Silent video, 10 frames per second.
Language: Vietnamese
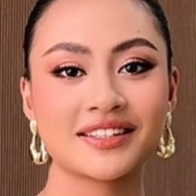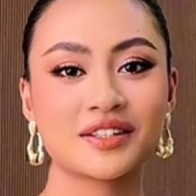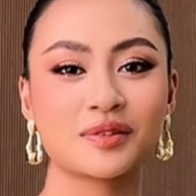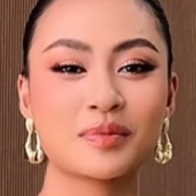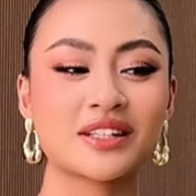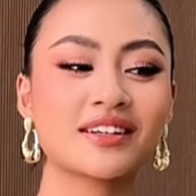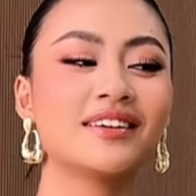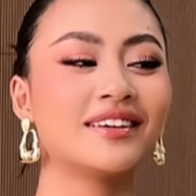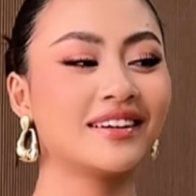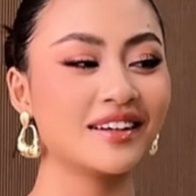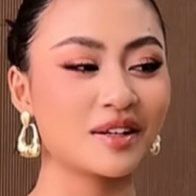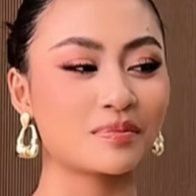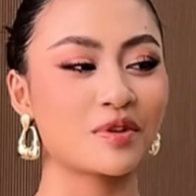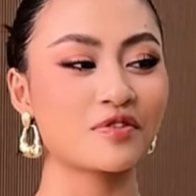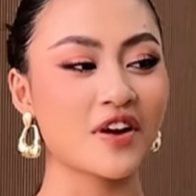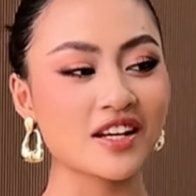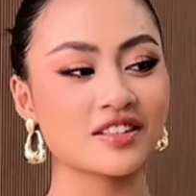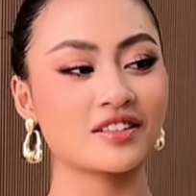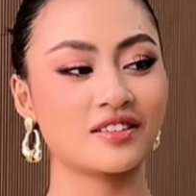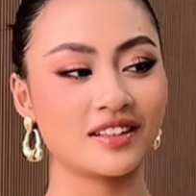xong mình sẽ à,
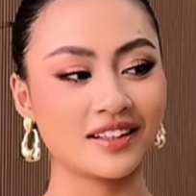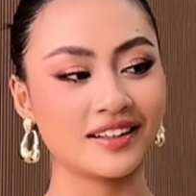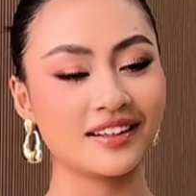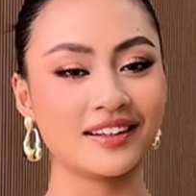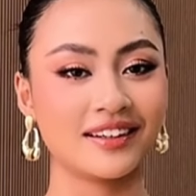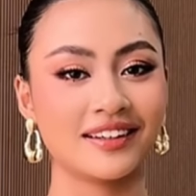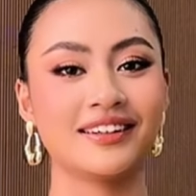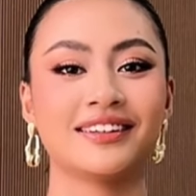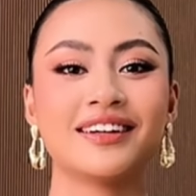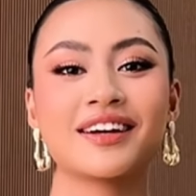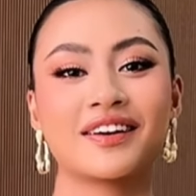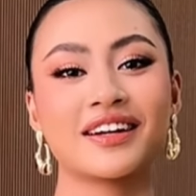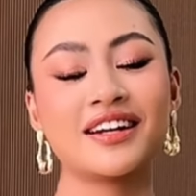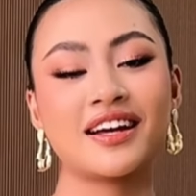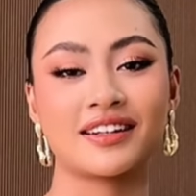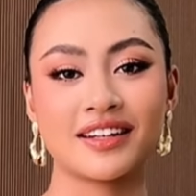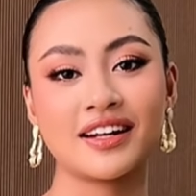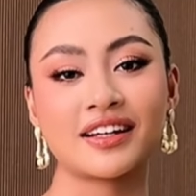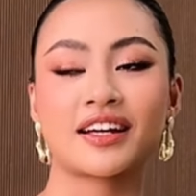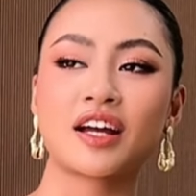professional ha có nghĩa là đấy
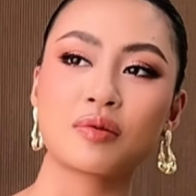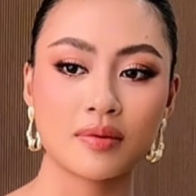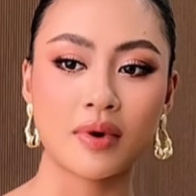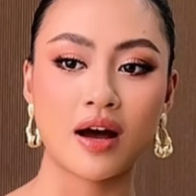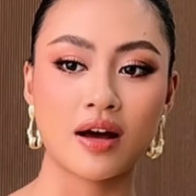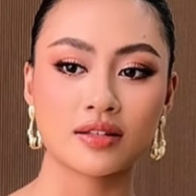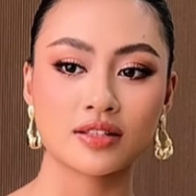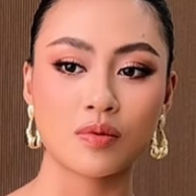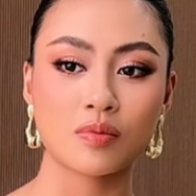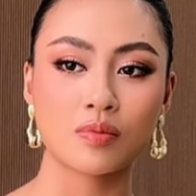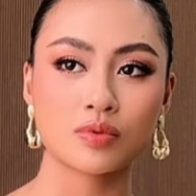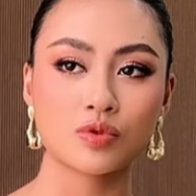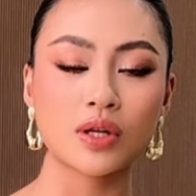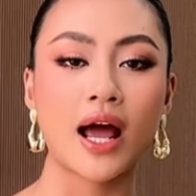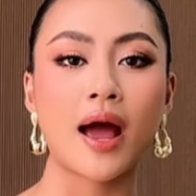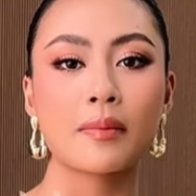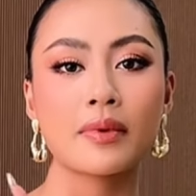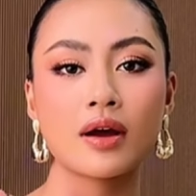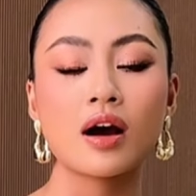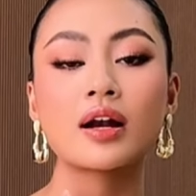là cái cách khi mà trong suốt
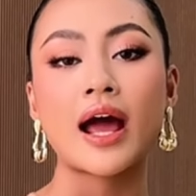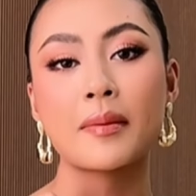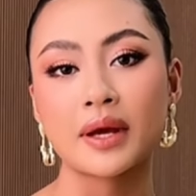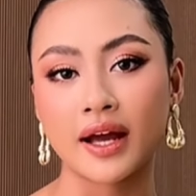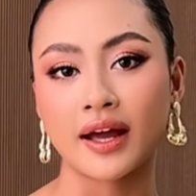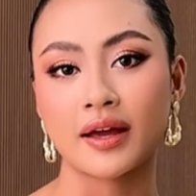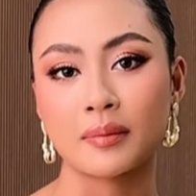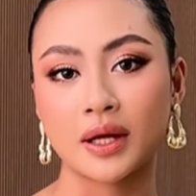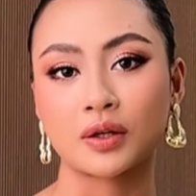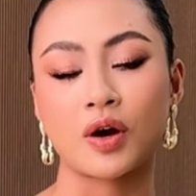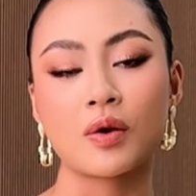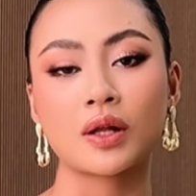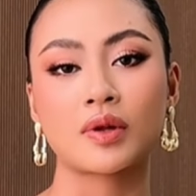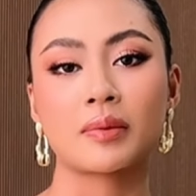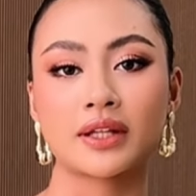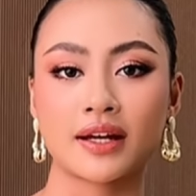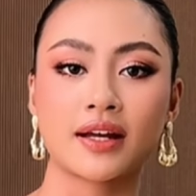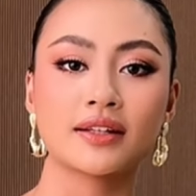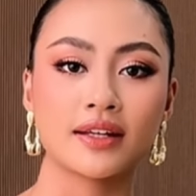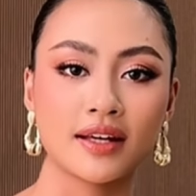20 hơn 20 ngày mình nói hoàn toàn bằng tiếng
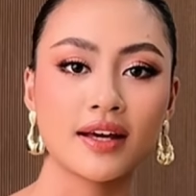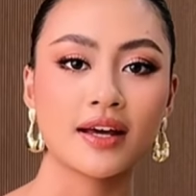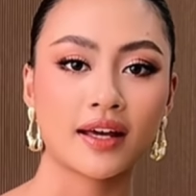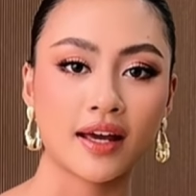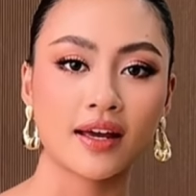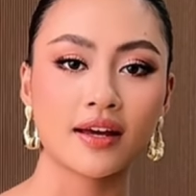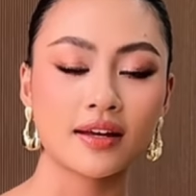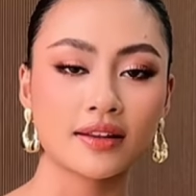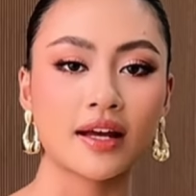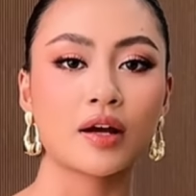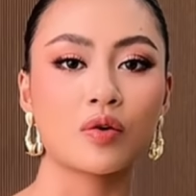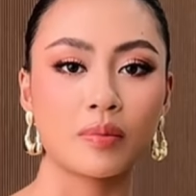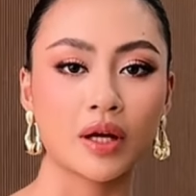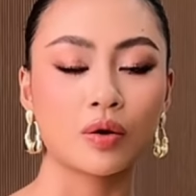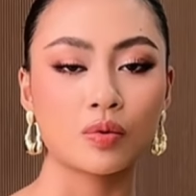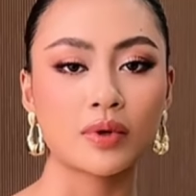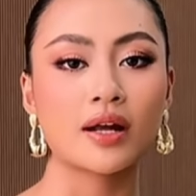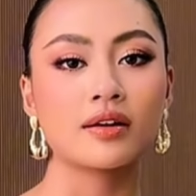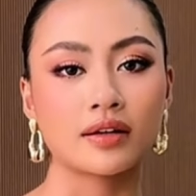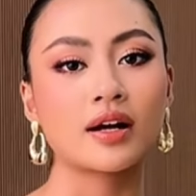Anh thì cái tiếng Anh của mình cũng
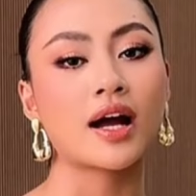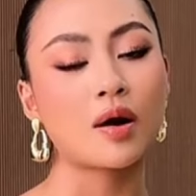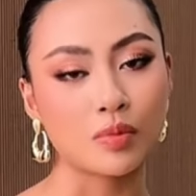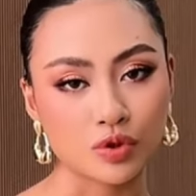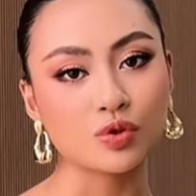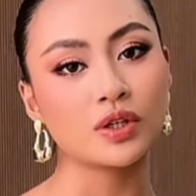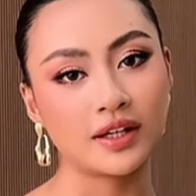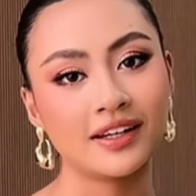đã được nâng cao một chút ạ.